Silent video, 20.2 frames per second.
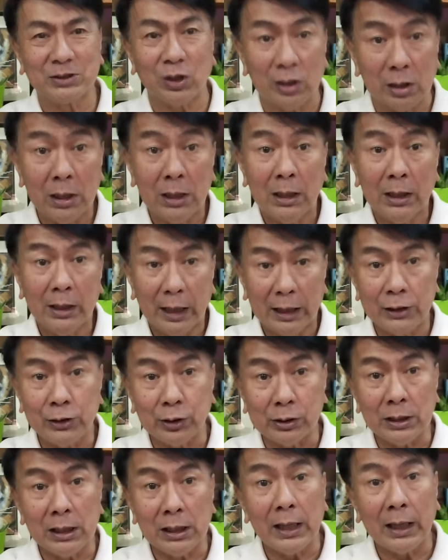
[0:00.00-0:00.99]
So,
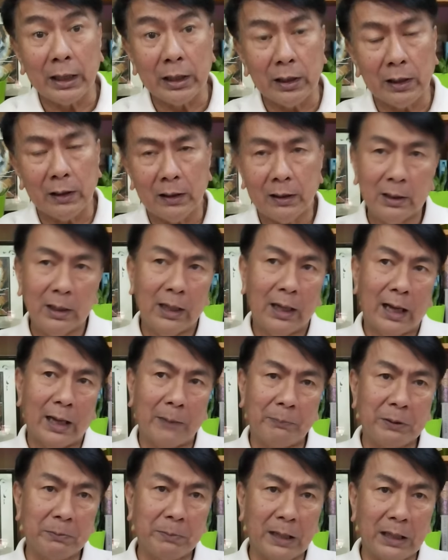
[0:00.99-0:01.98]
enjoy na lang kayo.
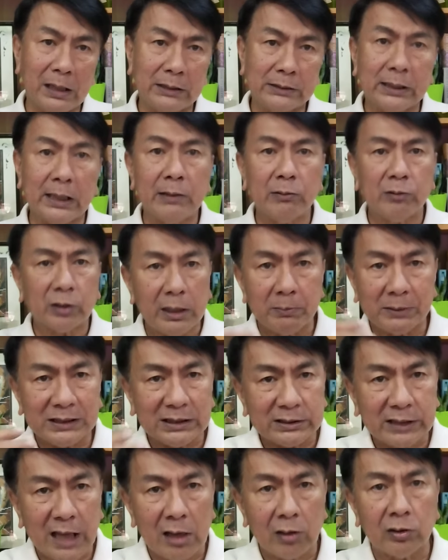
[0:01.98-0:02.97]
Happy Valentine. Okay,
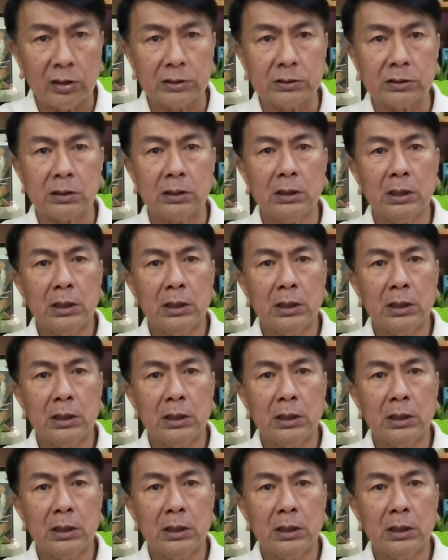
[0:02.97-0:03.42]
matatakot.